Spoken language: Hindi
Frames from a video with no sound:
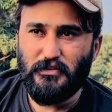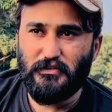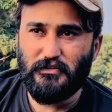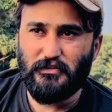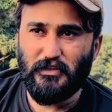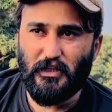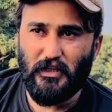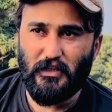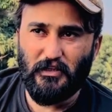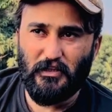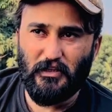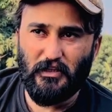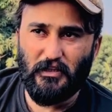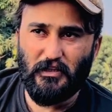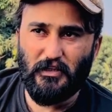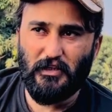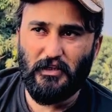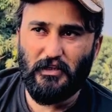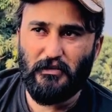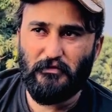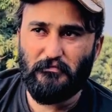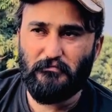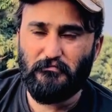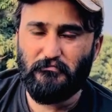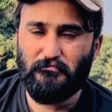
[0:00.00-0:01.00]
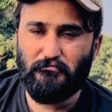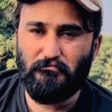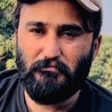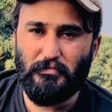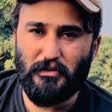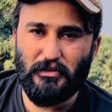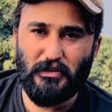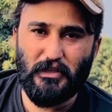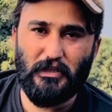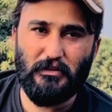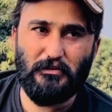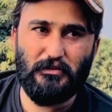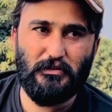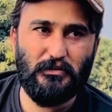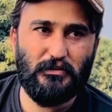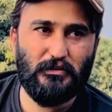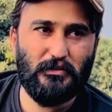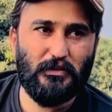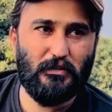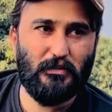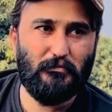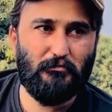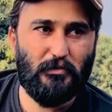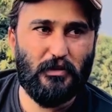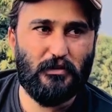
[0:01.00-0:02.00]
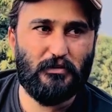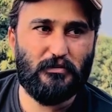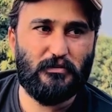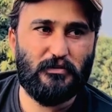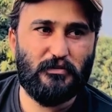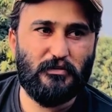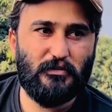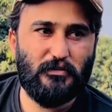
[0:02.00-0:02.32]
ज़्यादा से ज़्यादा पंद्रह दिन के बाद